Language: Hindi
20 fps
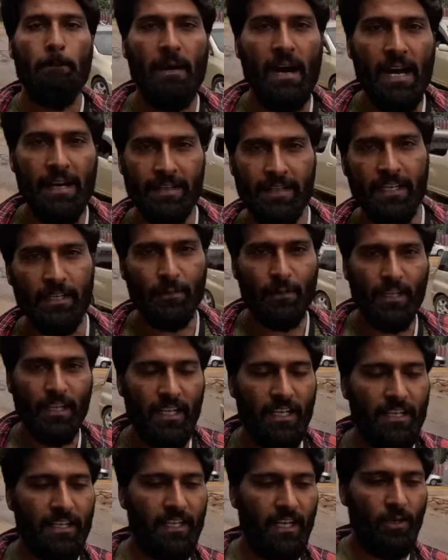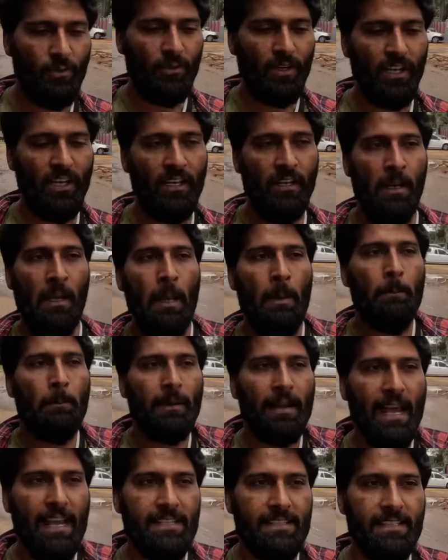मार्केट वगैरह दिखाऊँगा
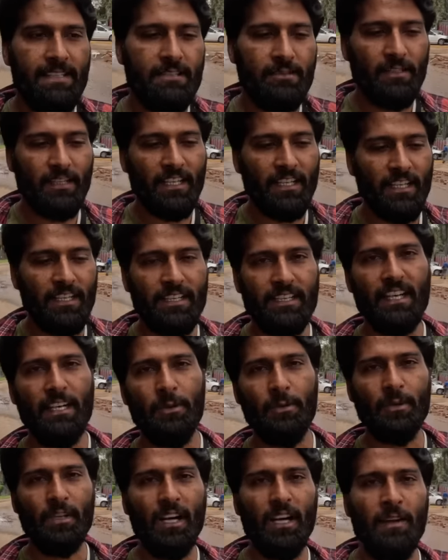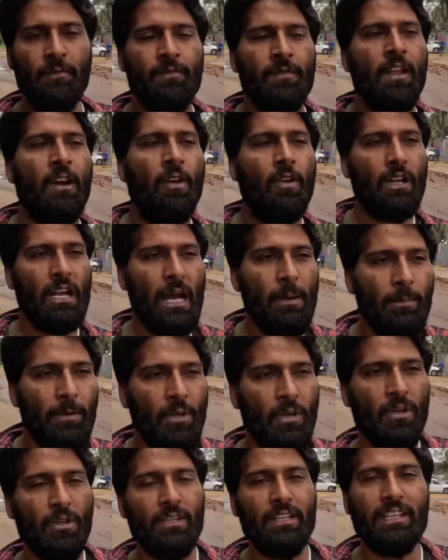प्राइसेस वगैरह दिखाऊँगा और आप
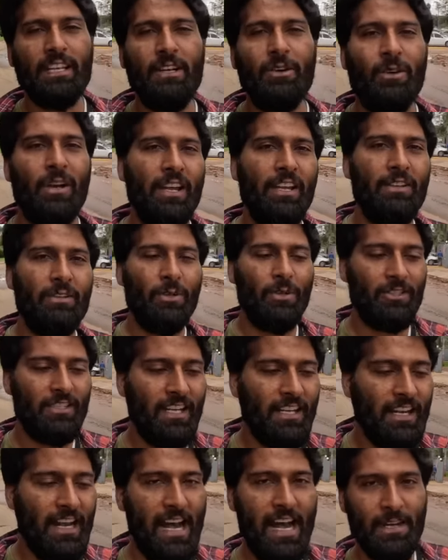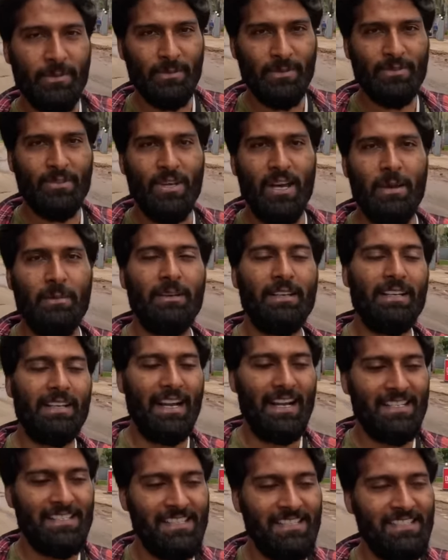लोगों को दिखाऊँगा कि दो में जो यहाँ पे
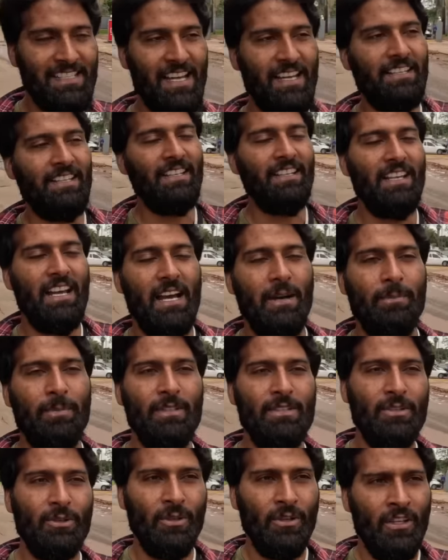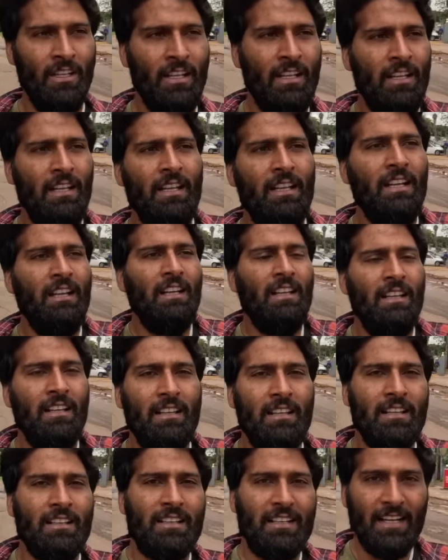क्राइसिस आया था यहाँ पे जो
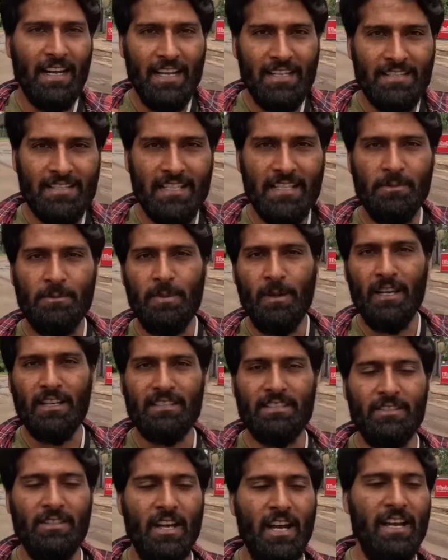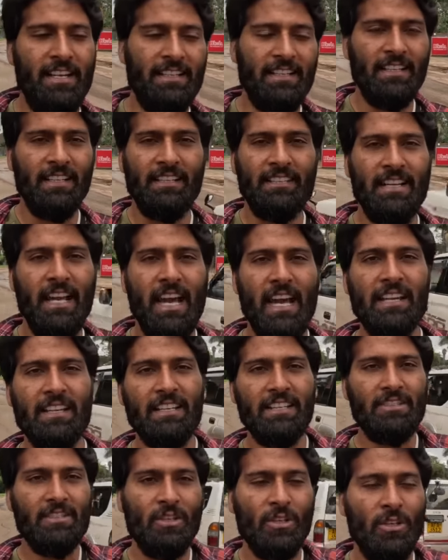करेंसी इन्फ्लेशन आया था यहाँ
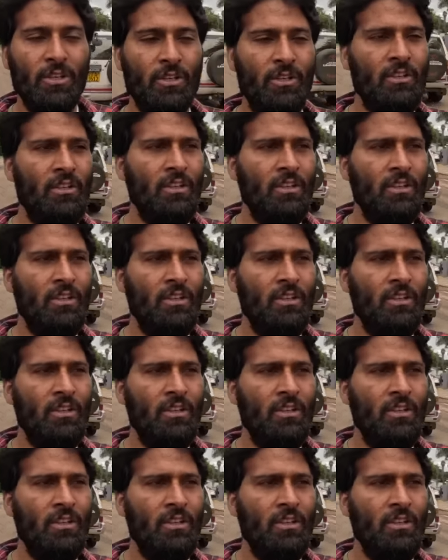की जो